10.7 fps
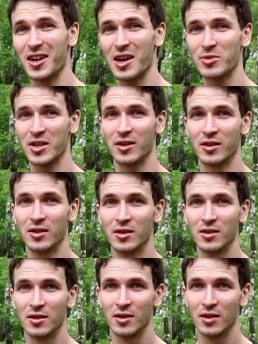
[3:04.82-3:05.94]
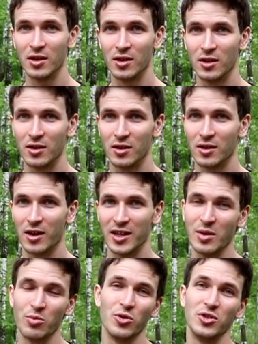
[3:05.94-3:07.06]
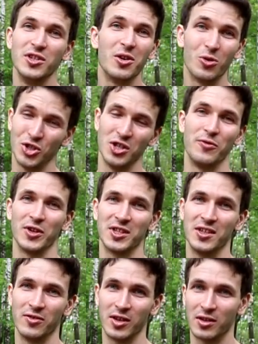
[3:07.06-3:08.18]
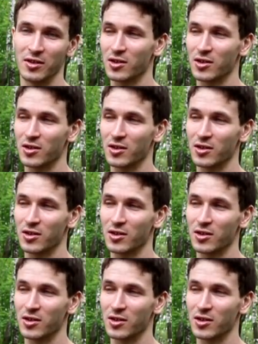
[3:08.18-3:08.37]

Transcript: рамки, она будет не очень эффективной.